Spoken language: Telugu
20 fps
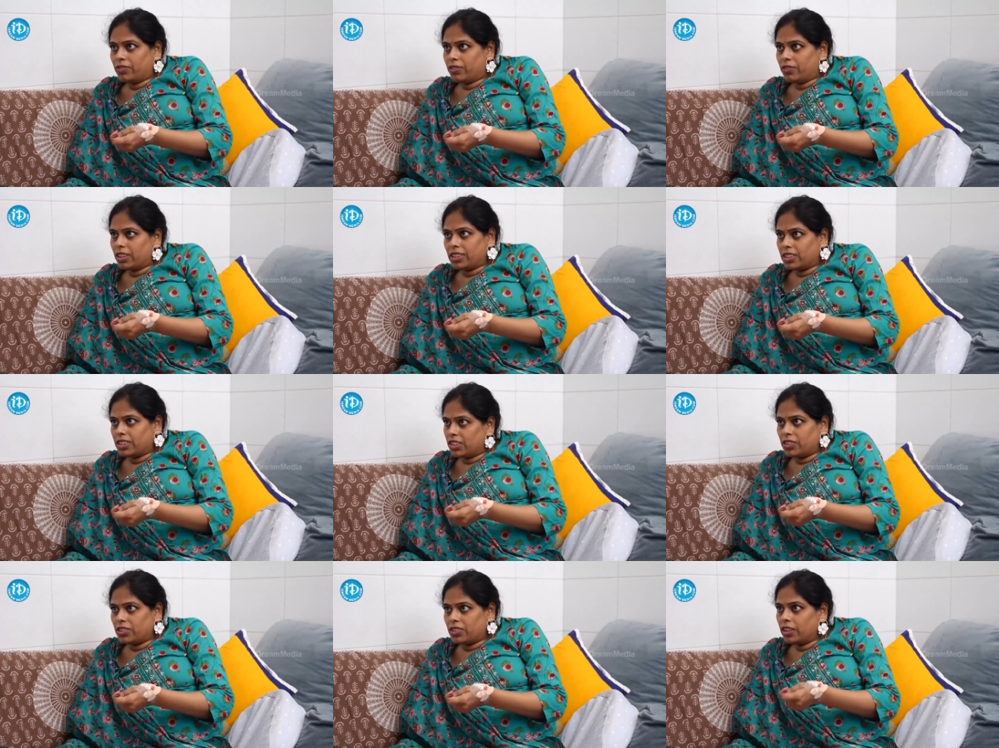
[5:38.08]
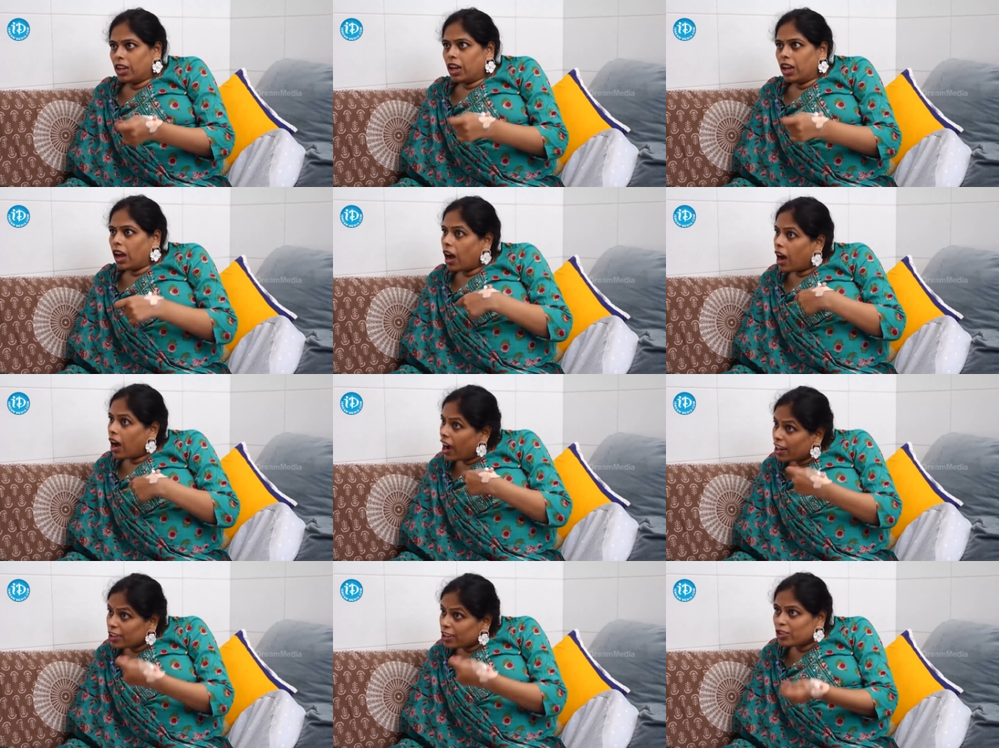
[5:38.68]
ఫస్ట్
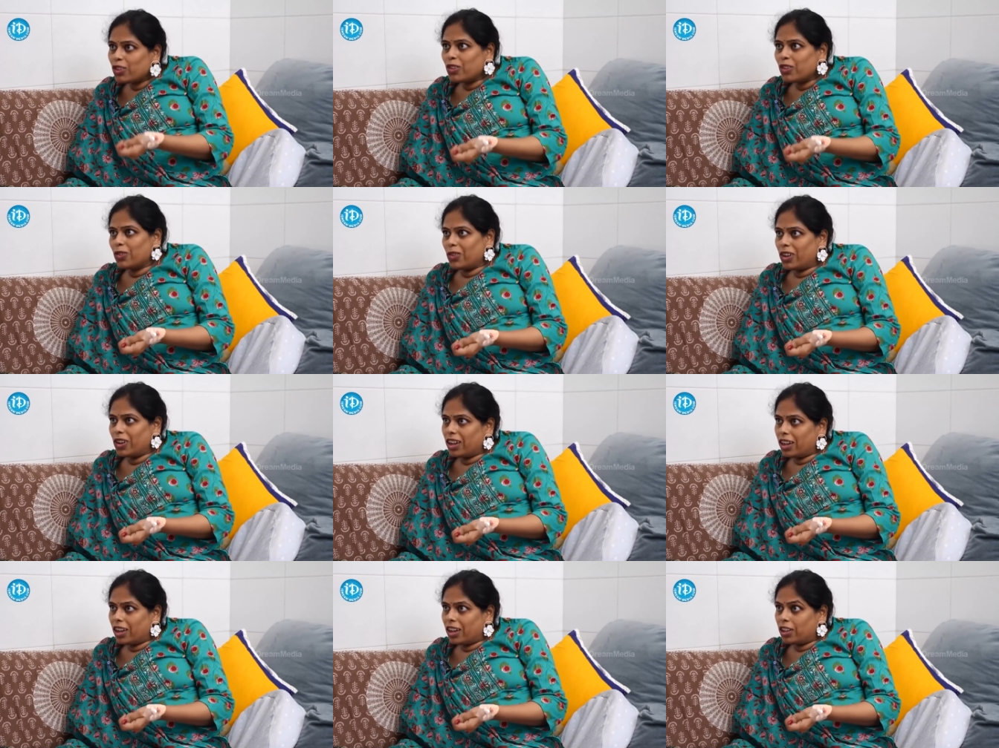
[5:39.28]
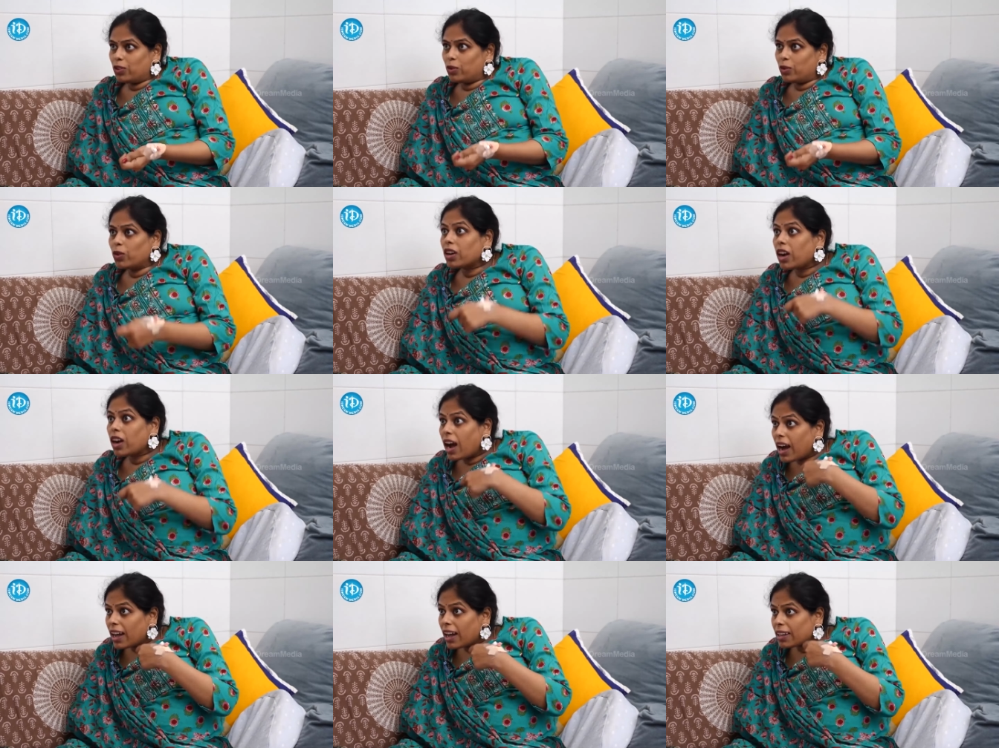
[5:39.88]
హార్ట్తో కూడా కాదు
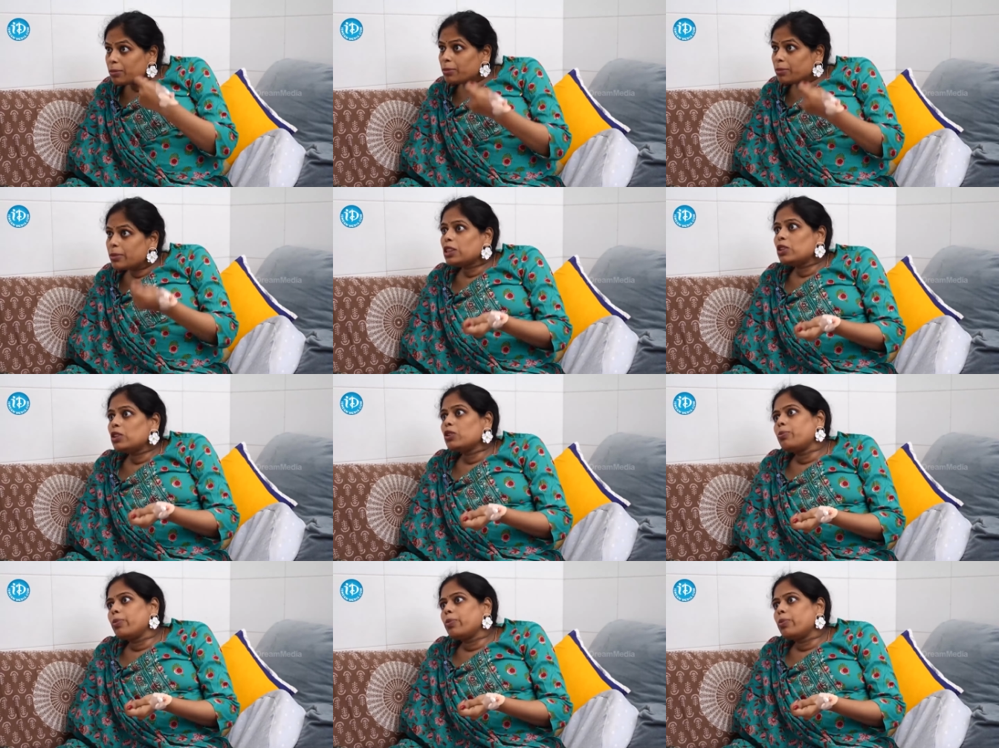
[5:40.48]
ఒక ఆత్మతో